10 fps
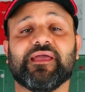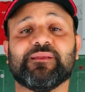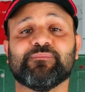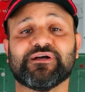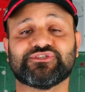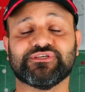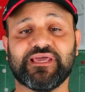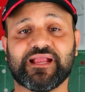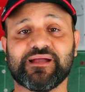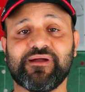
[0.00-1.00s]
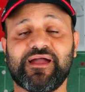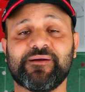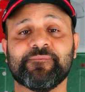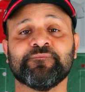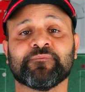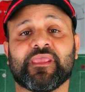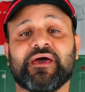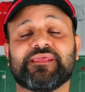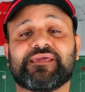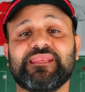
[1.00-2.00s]
الماتش ده يا جماعه
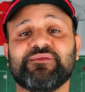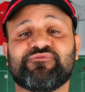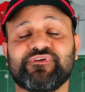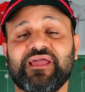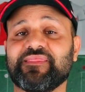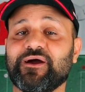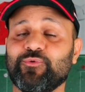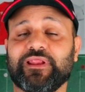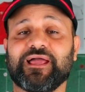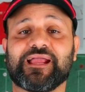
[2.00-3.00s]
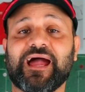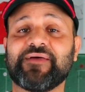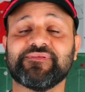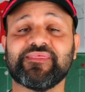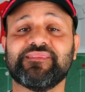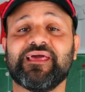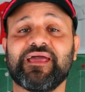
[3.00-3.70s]
هنتكلم فيه عن اول حاجه عن النادي